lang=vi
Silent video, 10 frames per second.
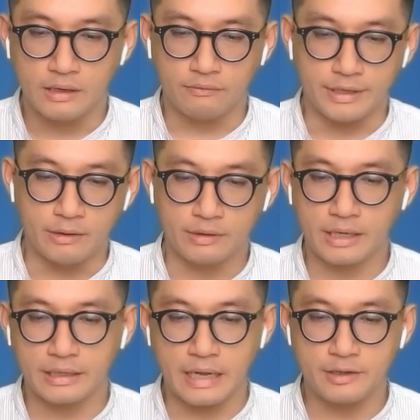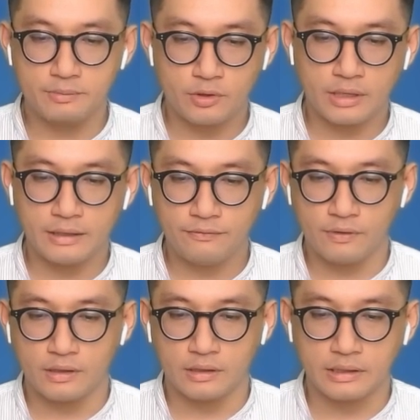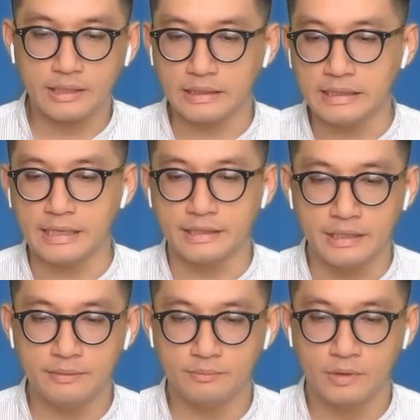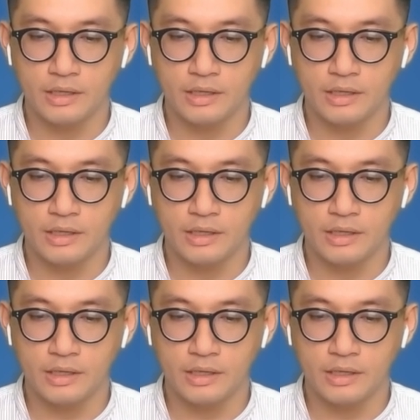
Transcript: và điều này đã giúp cho cái phần cái tỷ lệ niêm